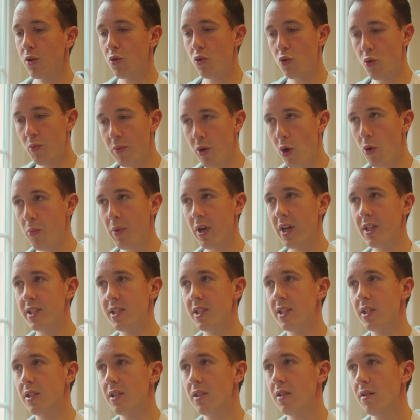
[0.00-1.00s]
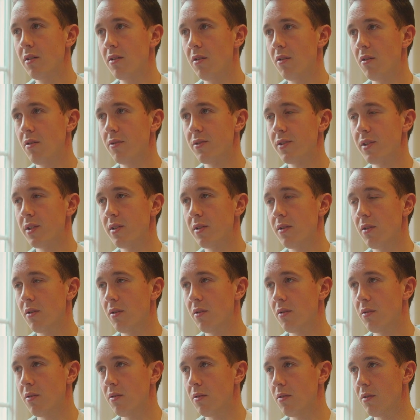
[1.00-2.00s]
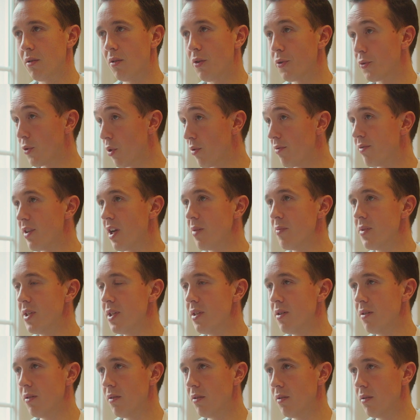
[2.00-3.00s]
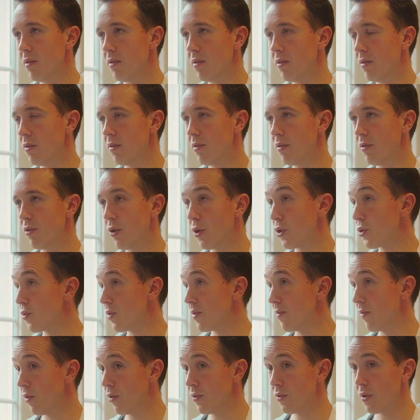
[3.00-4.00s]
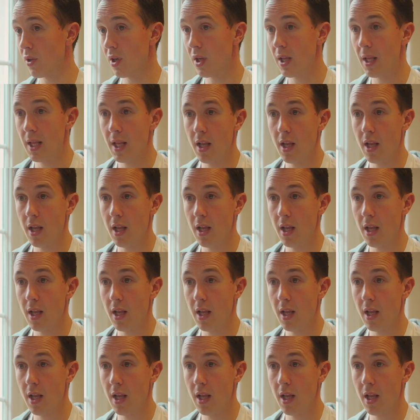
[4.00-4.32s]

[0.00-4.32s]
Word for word: qu'on met en pratique en, temps famille euh, l'heure suivante,